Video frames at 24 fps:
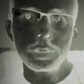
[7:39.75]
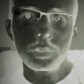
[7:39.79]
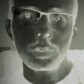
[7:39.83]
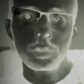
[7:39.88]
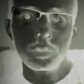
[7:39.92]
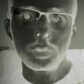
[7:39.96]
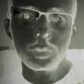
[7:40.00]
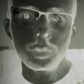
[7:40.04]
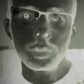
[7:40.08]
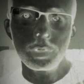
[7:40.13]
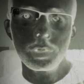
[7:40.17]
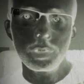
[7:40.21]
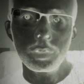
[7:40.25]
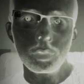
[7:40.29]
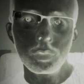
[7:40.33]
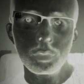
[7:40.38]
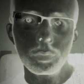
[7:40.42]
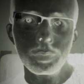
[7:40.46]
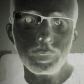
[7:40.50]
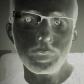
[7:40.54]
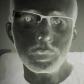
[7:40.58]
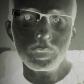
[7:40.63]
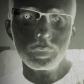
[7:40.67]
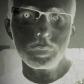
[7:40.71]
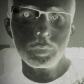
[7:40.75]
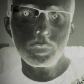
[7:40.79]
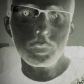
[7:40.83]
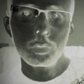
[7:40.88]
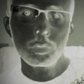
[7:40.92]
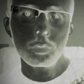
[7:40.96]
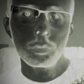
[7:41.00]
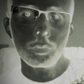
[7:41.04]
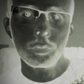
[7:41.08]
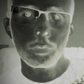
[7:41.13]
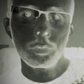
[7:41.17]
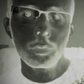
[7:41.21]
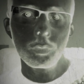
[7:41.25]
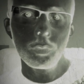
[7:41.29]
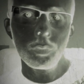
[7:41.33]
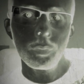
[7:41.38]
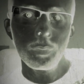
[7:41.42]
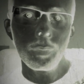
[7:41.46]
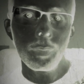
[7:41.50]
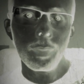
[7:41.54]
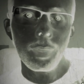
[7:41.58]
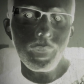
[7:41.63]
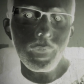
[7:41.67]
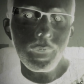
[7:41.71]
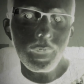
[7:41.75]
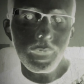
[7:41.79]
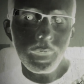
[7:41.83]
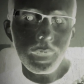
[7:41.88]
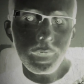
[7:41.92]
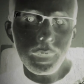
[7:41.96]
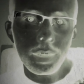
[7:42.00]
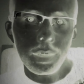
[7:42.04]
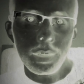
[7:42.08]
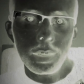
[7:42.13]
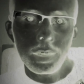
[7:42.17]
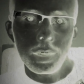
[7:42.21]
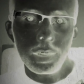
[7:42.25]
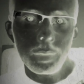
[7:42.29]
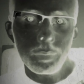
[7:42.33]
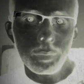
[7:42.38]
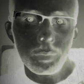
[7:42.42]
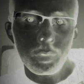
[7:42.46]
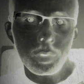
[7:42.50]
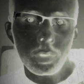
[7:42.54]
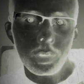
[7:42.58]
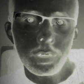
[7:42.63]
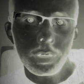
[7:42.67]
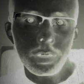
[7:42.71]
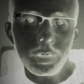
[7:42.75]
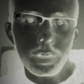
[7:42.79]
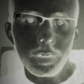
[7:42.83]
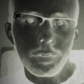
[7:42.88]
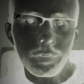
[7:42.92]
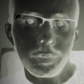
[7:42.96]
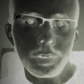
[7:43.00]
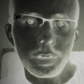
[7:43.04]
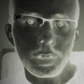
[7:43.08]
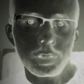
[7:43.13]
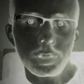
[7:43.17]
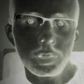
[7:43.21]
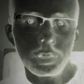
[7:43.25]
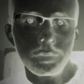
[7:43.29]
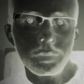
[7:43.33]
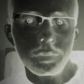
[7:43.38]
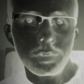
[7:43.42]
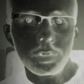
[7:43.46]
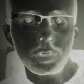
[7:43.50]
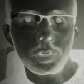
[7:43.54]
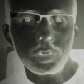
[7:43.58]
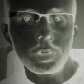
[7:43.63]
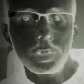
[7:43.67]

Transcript: ce jeu était le comportement confus et bugué la phrase suivante.